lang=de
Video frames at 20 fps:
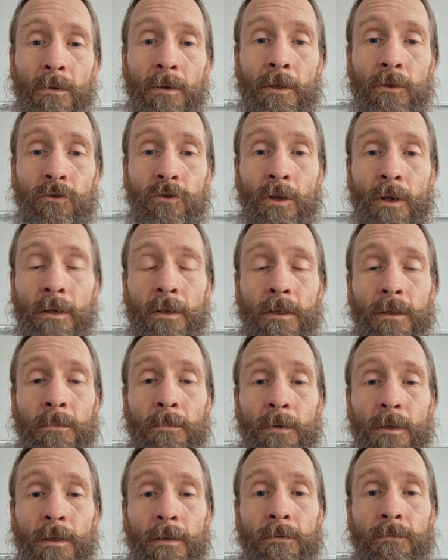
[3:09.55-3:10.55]
entscheide ich
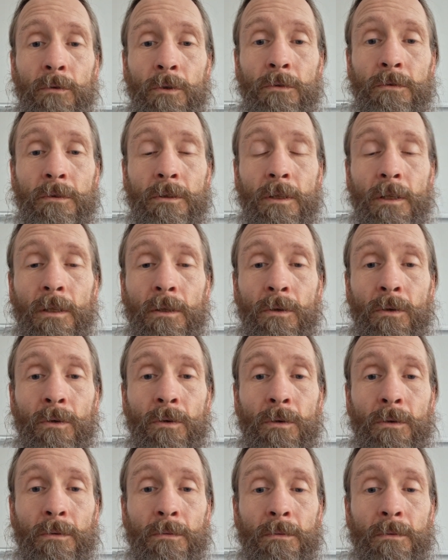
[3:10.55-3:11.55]
mich fürs
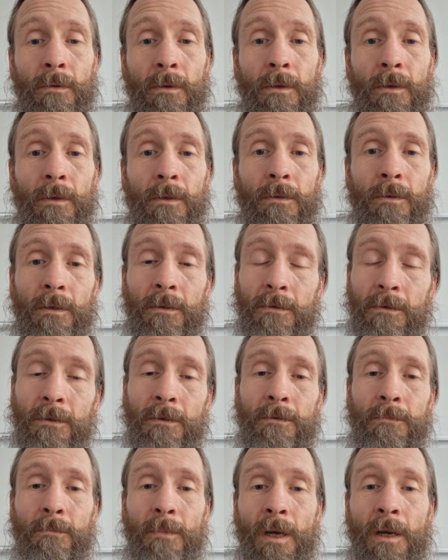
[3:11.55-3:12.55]
Kino, das
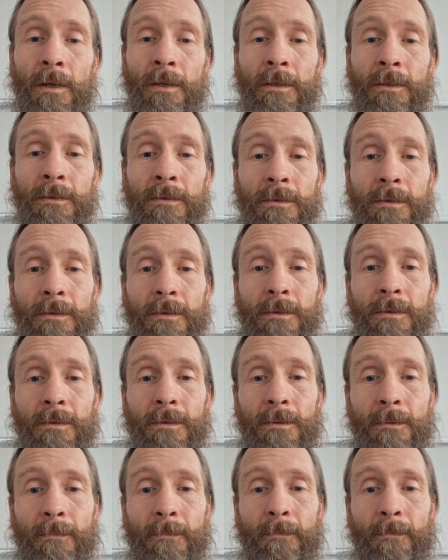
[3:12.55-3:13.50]
ist meins,